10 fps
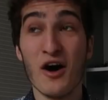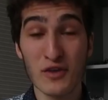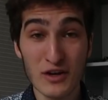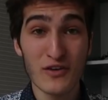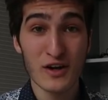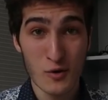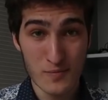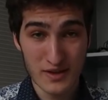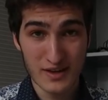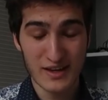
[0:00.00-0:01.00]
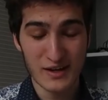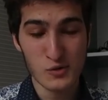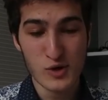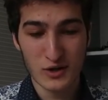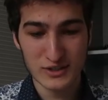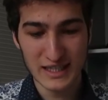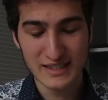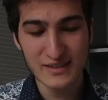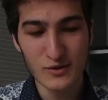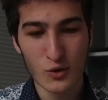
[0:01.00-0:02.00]
Auf jeden Fall kommt äh, Luca aus
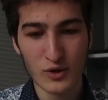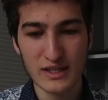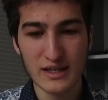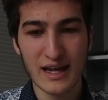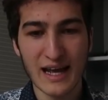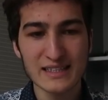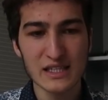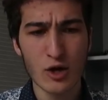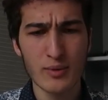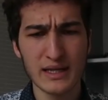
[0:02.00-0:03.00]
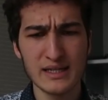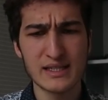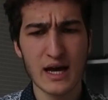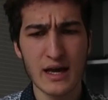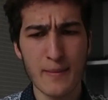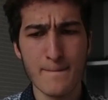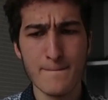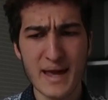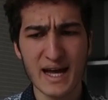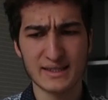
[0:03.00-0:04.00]
Hessen und in Hessen, glaube ich, ist ja
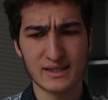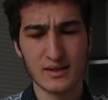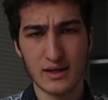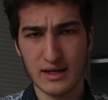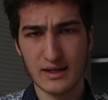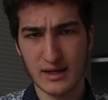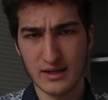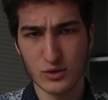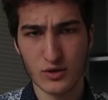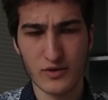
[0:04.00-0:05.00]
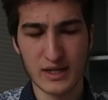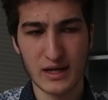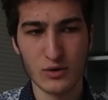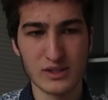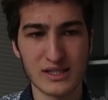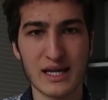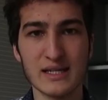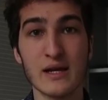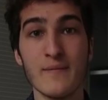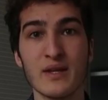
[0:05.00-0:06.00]
im März, ja, da geht es ungefähr da los. Das
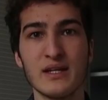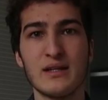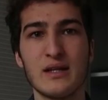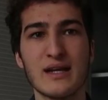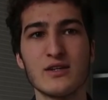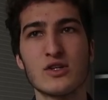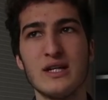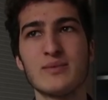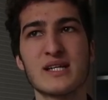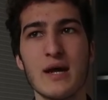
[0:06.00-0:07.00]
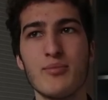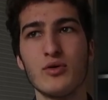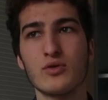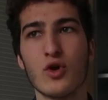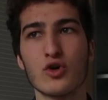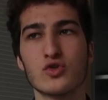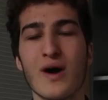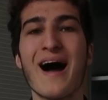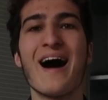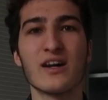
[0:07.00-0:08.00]
heißt, er hatte zu dem Zeitpunkt noch
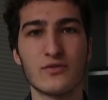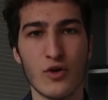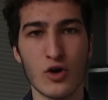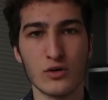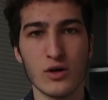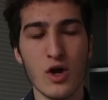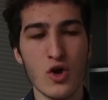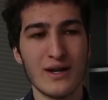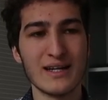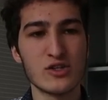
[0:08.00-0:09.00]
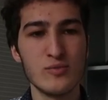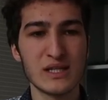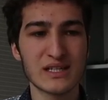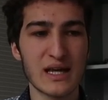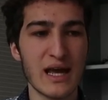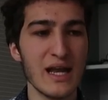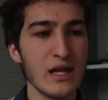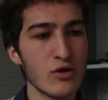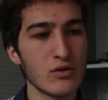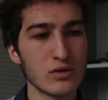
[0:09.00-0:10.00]
so acht Wochen. Und er hat zu mir gesagt, ey
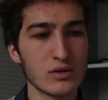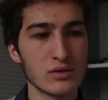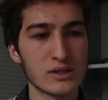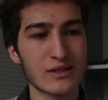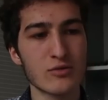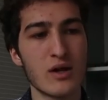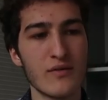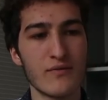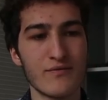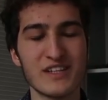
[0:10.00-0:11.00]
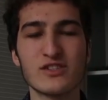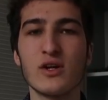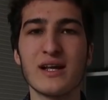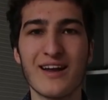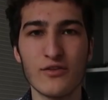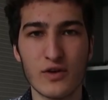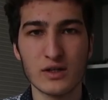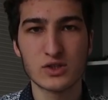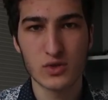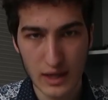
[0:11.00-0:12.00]
Leo, sag doch mal, wann soll ich
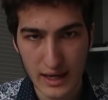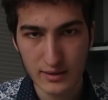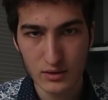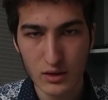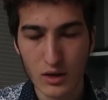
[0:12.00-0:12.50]
anfangen zu lernen?